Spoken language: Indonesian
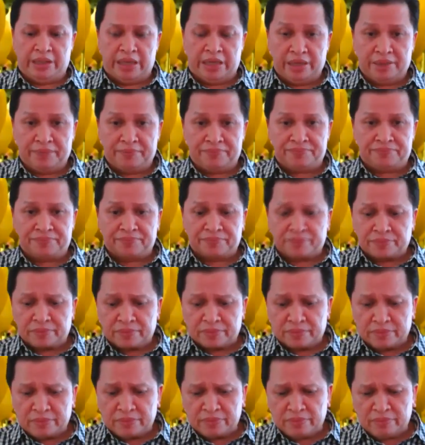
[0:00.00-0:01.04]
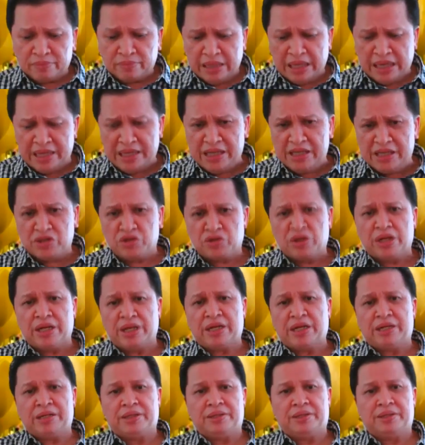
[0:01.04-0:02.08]
Ya. Nah ini
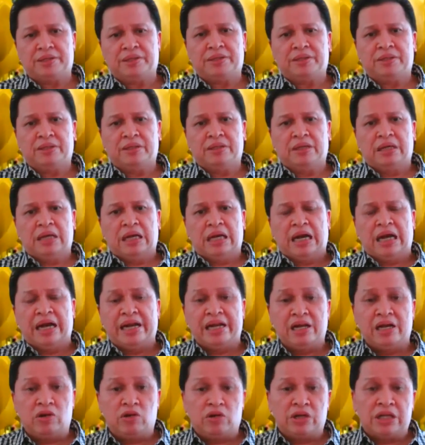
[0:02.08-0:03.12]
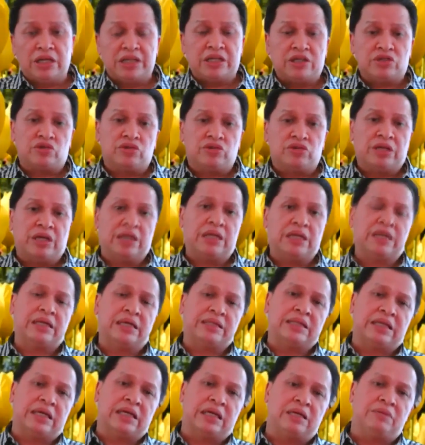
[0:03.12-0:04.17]
saudara. Ada orang yang
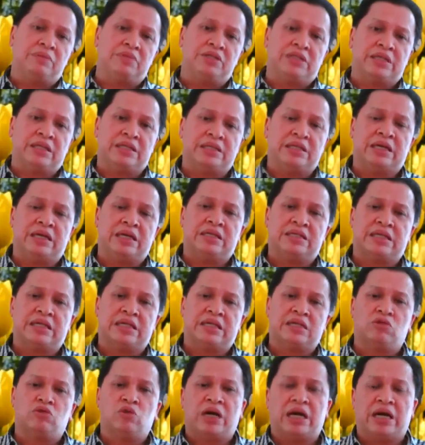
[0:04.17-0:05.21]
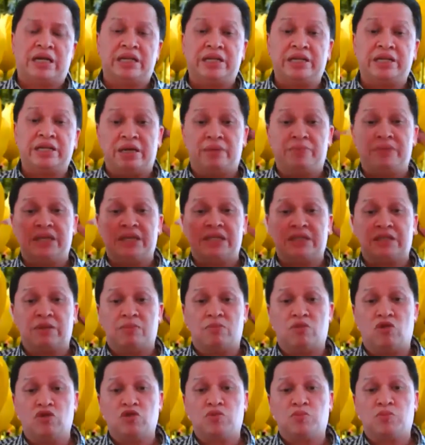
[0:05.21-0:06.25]
saudara katakan misalnya satu hari dia
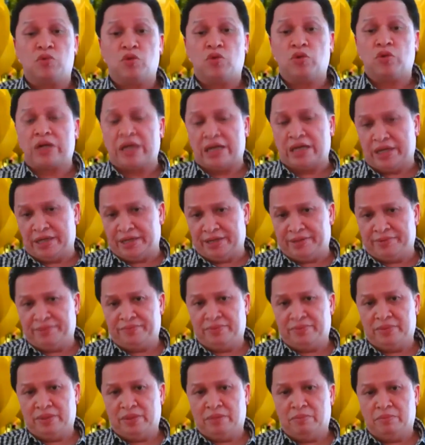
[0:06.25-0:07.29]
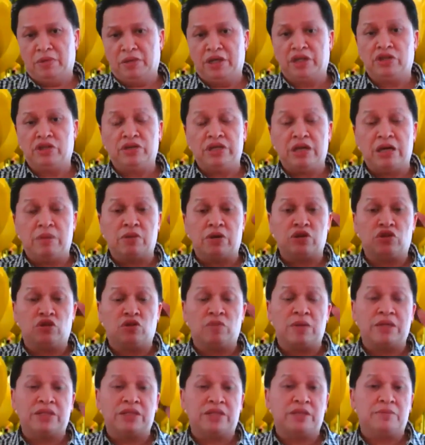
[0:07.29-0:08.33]
biasa bohong 10 kali. Begitu dia
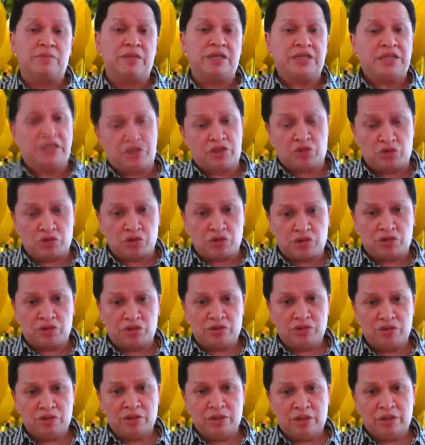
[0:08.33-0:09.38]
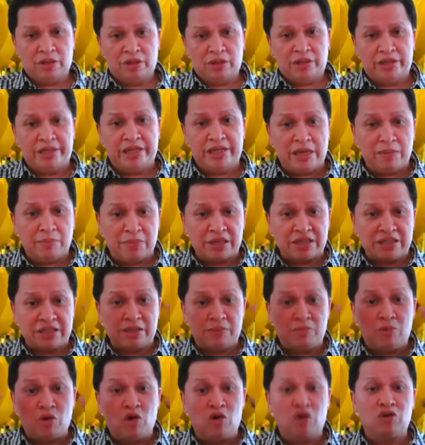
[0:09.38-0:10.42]
bertobat terima Yesus, dia
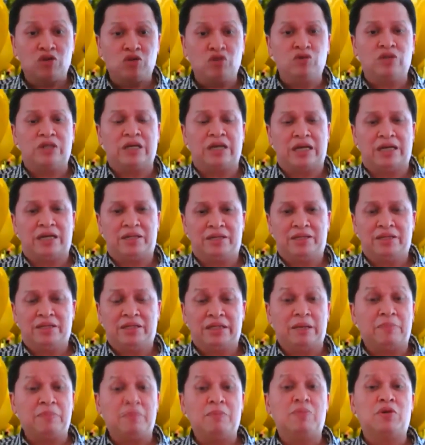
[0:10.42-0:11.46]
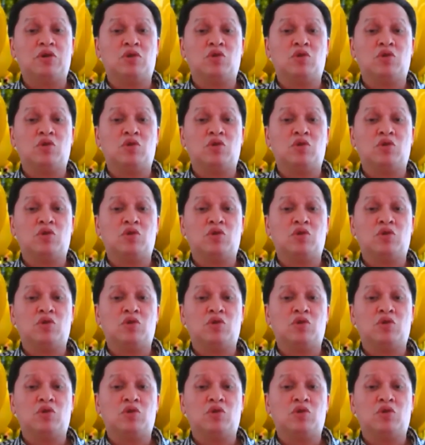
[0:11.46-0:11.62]
masih bohong juga tapi